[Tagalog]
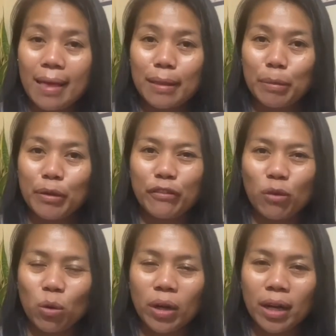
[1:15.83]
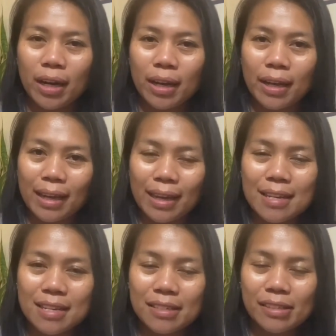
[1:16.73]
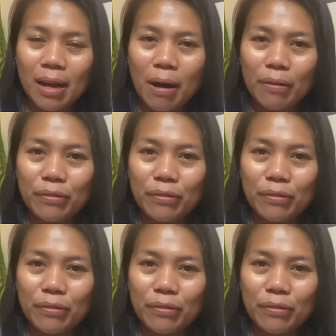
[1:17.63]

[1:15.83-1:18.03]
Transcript: number four is a uh,